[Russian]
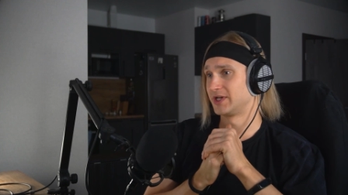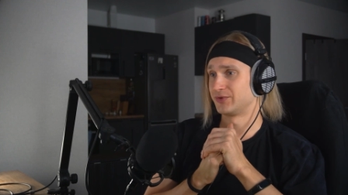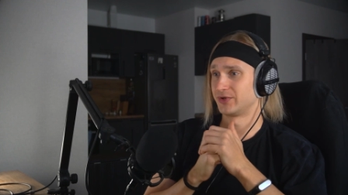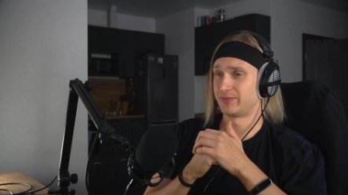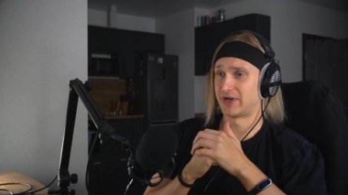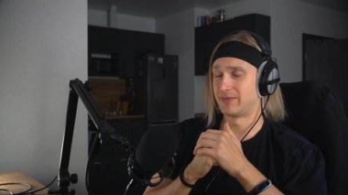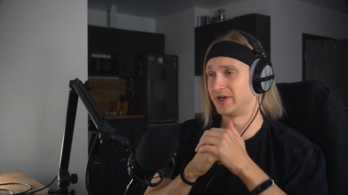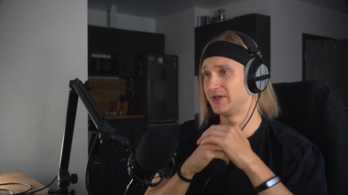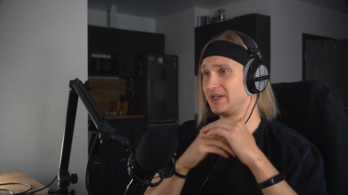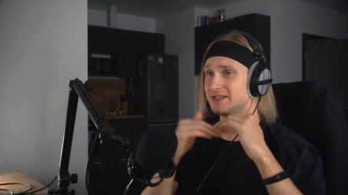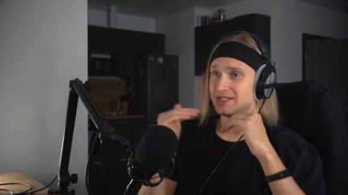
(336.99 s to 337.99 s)
который прямо
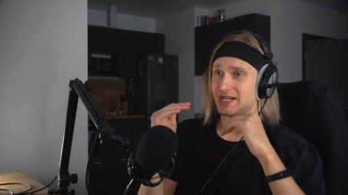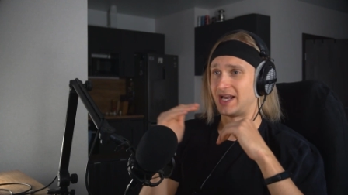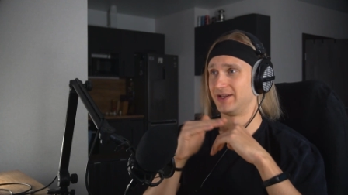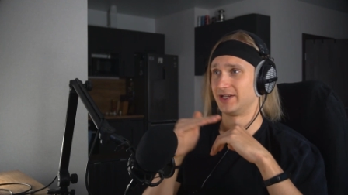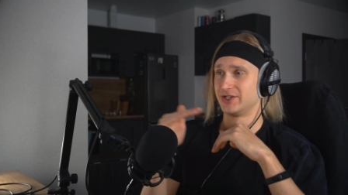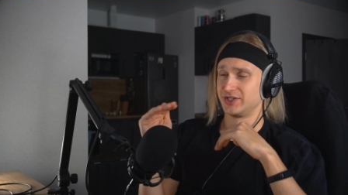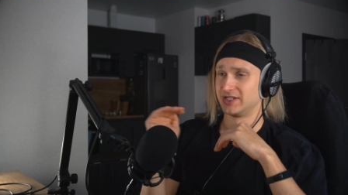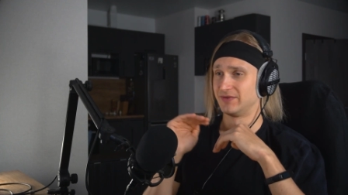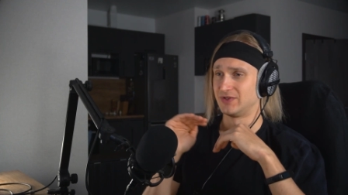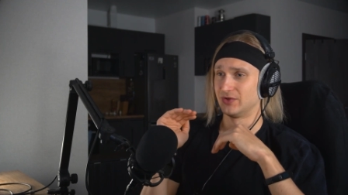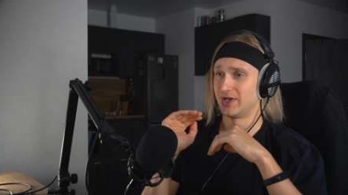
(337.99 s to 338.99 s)
идеально ложится
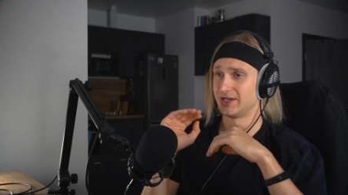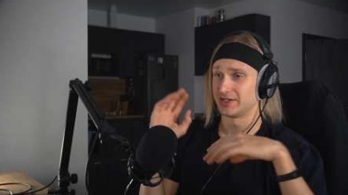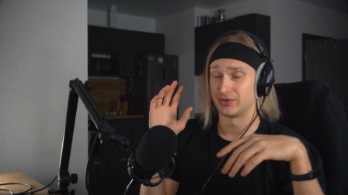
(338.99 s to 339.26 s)
на все это,